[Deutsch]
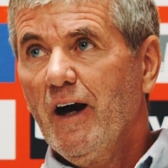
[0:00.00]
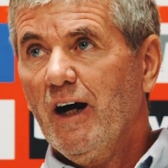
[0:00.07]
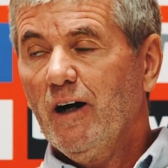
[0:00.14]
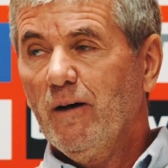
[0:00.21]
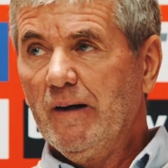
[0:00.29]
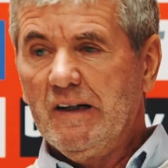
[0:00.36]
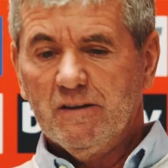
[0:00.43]

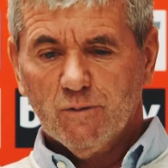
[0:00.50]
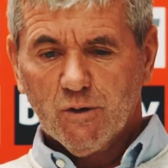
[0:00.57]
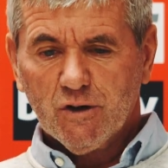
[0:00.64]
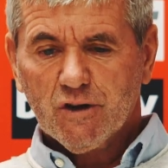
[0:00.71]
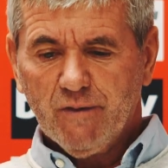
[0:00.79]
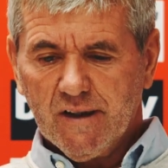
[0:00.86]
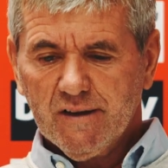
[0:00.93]
Aber
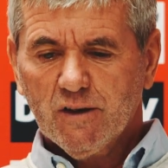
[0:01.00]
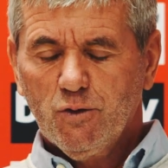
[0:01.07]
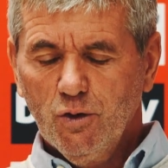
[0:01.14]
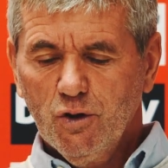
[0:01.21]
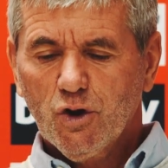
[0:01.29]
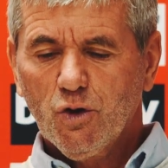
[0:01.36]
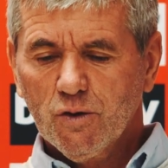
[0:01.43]
es war
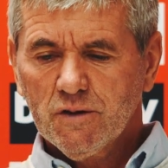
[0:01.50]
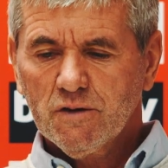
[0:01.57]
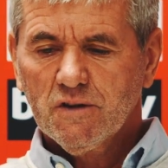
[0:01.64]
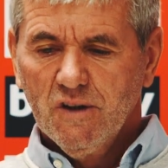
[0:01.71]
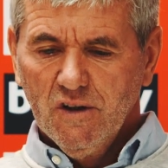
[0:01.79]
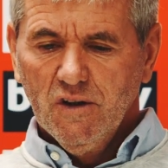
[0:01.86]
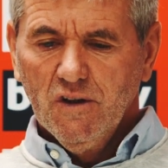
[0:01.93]
natürlich
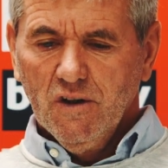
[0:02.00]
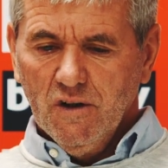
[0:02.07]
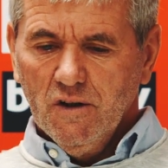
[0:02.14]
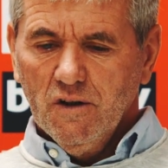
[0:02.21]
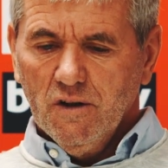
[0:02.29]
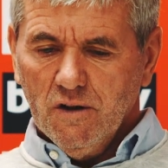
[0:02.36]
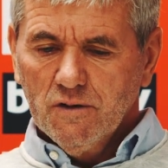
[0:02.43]
schon
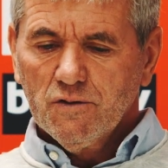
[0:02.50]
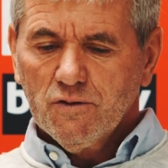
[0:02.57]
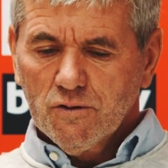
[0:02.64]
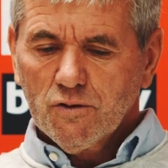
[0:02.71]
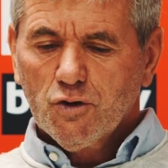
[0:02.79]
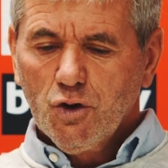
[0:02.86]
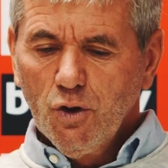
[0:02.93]

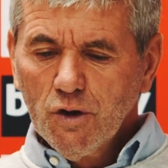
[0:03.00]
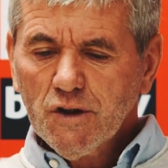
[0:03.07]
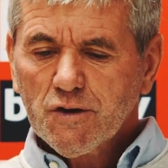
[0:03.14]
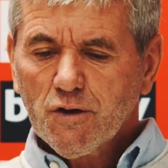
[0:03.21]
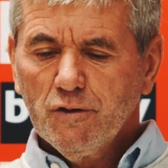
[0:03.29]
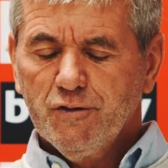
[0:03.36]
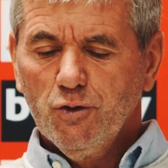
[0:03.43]
ein
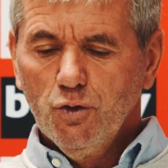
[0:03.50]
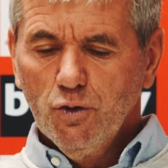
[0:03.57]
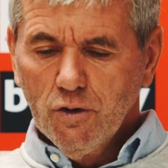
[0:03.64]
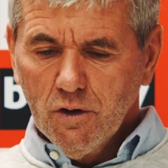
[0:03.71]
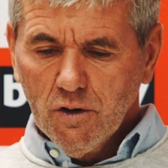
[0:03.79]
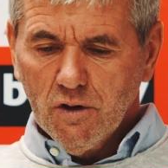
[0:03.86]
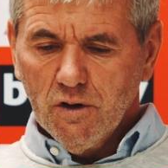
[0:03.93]
schönes
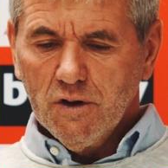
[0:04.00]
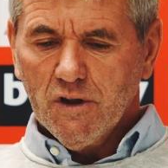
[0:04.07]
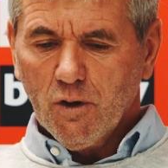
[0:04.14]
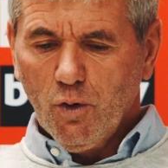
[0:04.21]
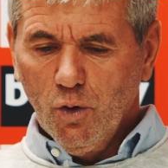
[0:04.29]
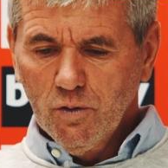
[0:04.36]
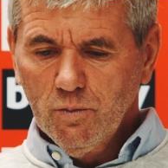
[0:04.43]
Gefühl äh, in
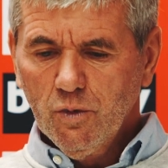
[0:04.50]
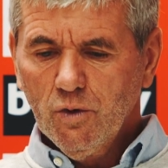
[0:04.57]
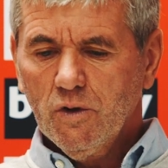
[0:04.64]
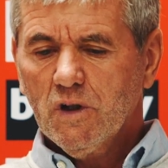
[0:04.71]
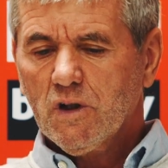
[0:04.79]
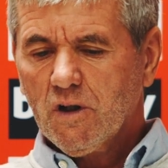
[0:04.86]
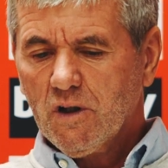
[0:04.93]
der
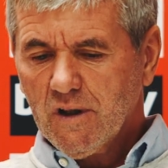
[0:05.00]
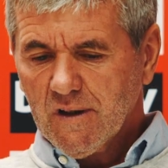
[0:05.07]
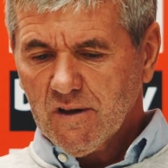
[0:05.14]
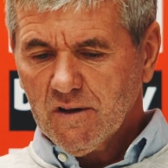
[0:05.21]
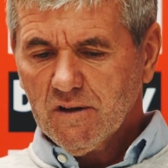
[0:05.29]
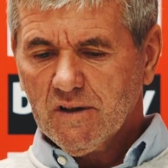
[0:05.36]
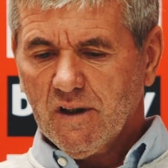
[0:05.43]
Grotenburg
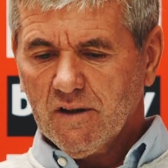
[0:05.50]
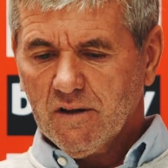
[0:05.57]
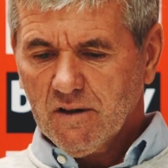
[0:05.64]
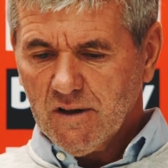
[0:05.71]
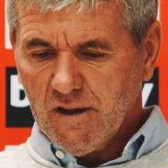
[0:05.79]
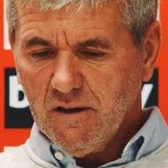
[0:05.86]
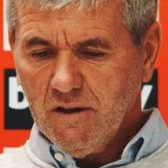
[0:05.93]
äh,
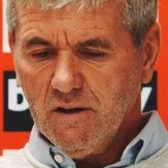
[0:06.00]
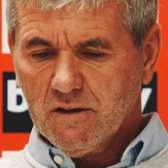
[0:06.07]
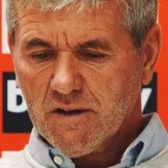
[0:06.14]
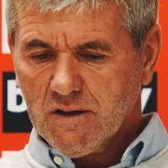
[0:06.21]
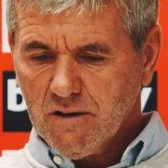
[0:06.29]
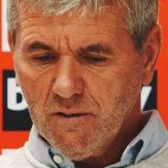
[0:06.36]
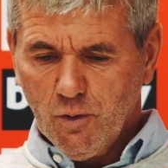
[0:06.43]
dann,
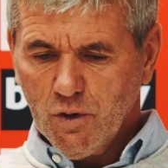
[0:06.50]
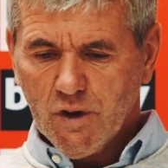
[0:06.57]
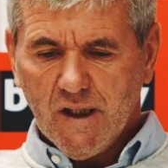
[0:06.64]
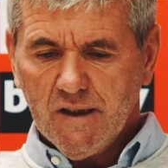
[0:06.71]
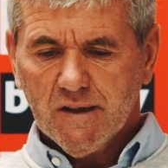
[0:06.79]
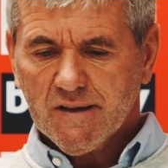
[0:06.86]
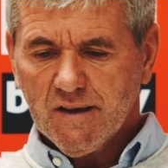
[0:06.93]
als, äh, wo ich
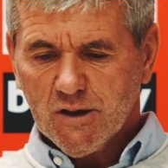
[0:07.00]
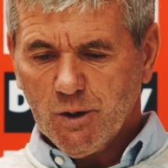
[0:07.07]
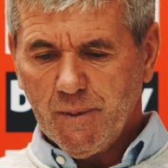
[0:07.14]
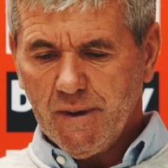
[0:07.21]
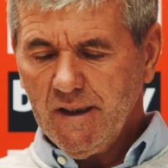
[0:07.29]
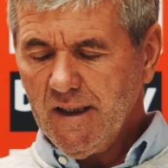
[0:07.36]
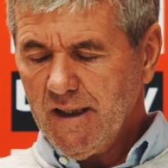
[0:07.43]
alles als
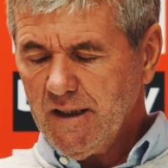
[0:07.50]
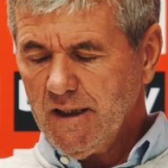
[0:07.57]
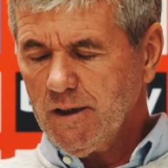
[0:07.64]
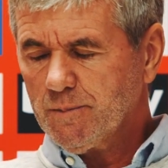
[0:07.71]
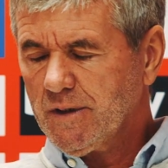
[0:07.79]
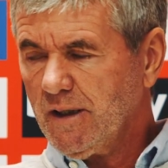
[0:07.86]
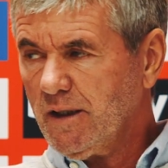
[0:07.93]
Spieler
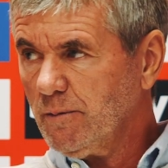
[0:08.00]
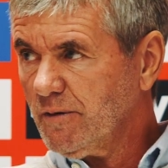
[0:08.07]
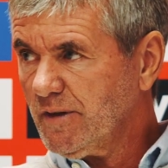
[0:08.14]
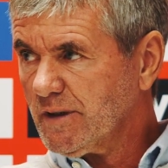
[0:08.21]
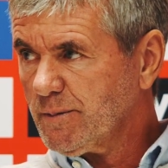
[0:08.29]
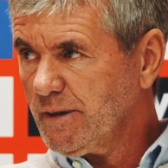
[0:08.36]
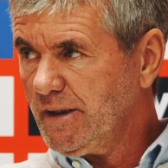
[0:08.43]
erlebt habe,
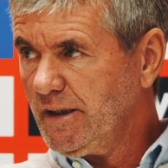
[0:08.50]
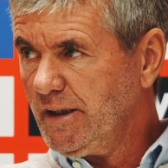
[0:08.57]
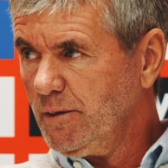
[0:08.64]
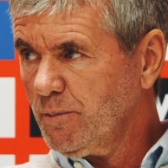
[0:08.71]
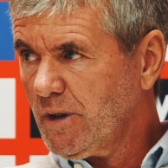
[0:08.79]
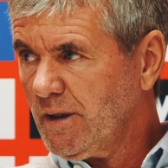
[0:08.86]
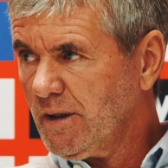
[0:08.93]
was man
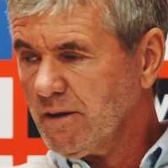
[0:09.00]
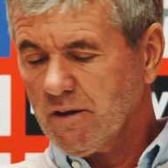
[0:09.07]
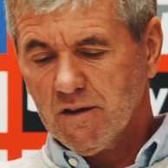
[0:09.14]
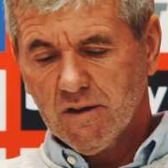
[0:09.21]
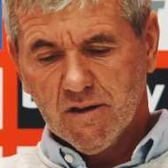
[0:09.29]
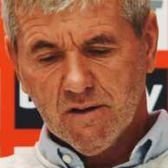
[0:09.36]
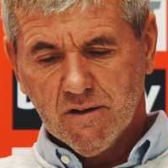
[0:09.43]
erleben kann,